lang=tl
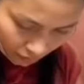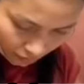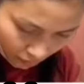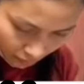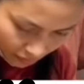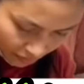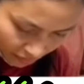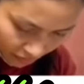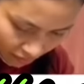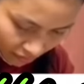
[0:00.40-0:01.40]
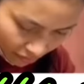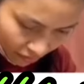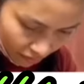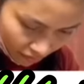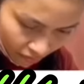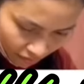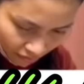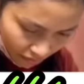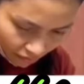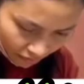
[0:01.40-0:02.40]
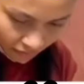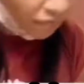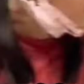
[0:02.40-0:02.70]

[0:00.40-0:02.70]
Wow, na-amaze ako dito.